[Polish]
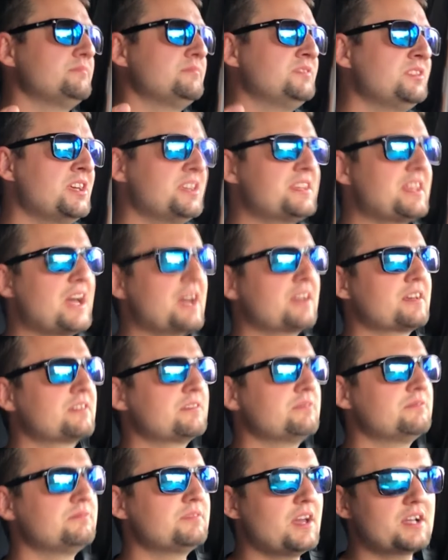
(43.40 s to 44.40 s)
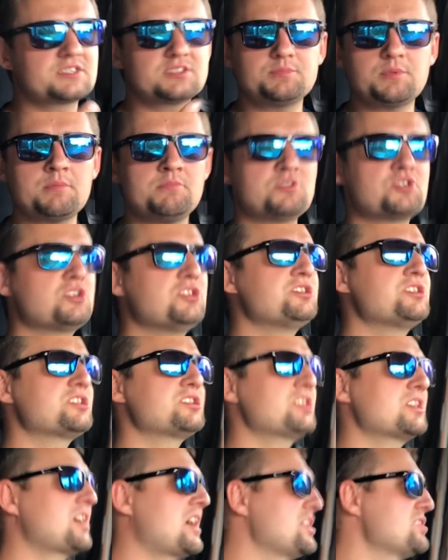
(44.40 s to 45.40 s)
nie tak jak sobie myślicie,
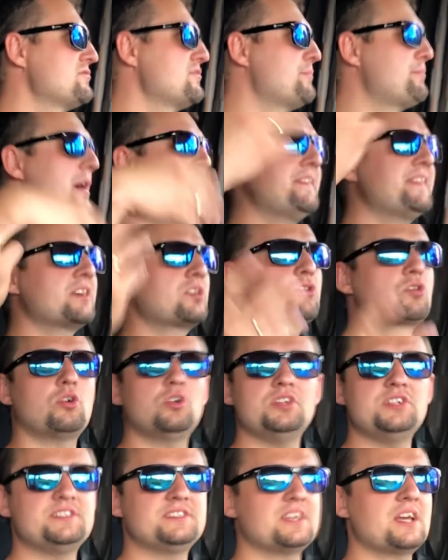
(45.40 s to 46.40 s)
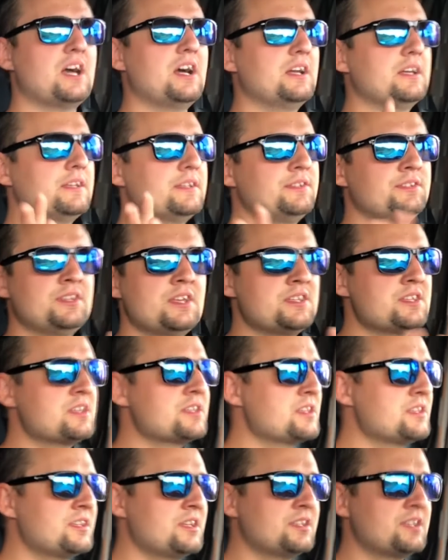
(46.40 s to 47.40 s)
że jakaś wypadek, kolizja. Nie, nie,
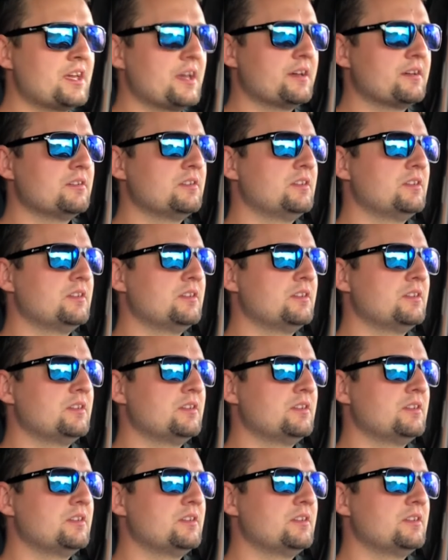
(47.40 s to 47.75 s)
nie, nie, nie.